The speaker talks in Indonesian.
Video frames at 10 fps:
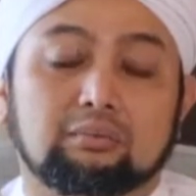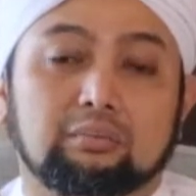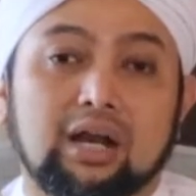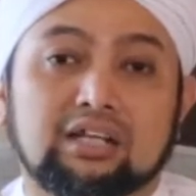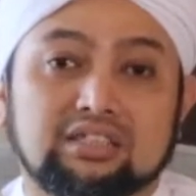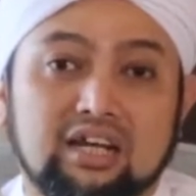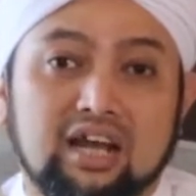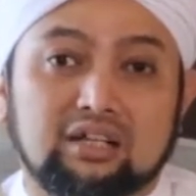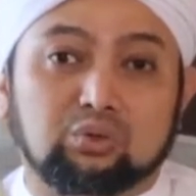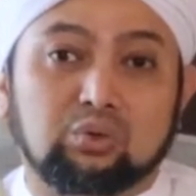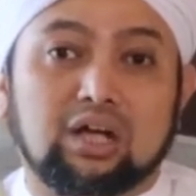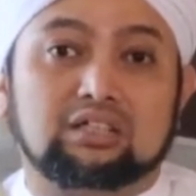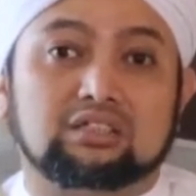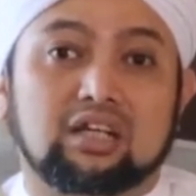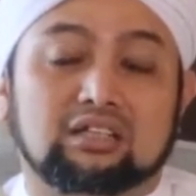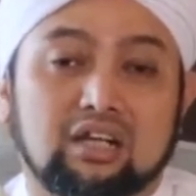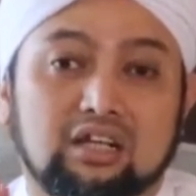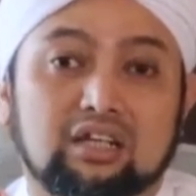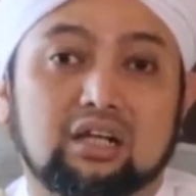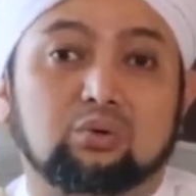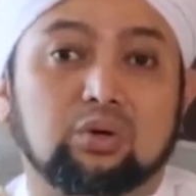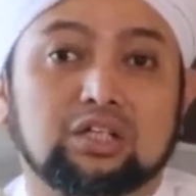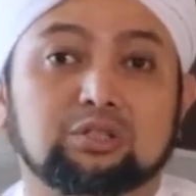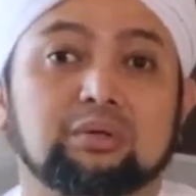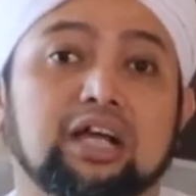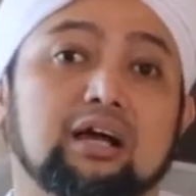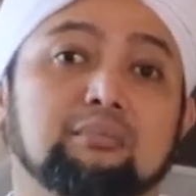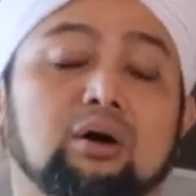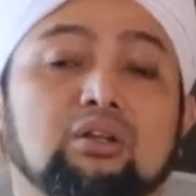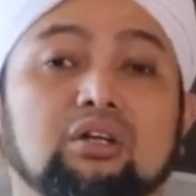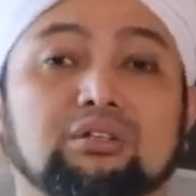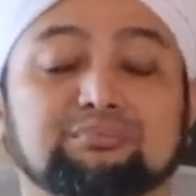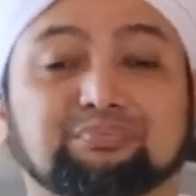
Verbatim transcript: pelaksanaan tugas yang telah dia lakukan sebagai hamba Allah.